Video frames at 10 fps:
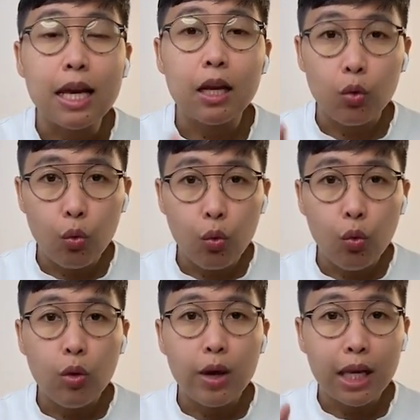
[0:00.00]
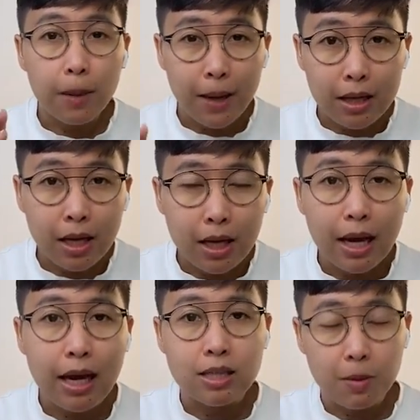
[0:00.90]
เรียนรู้และพัฒ
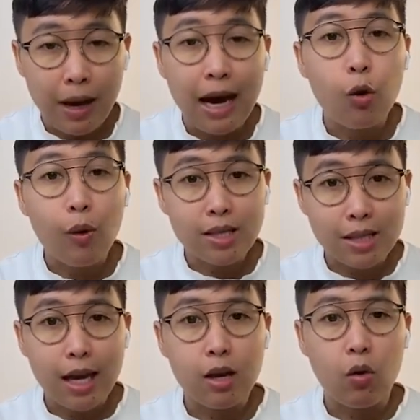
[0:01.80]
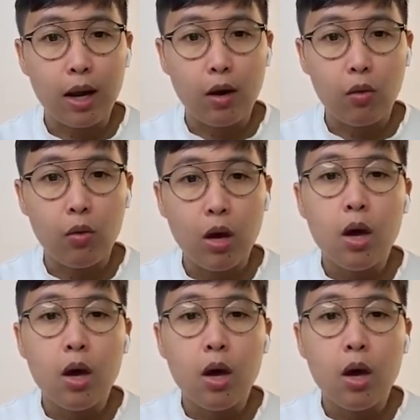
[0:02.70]
นาสภาวะใจของเรา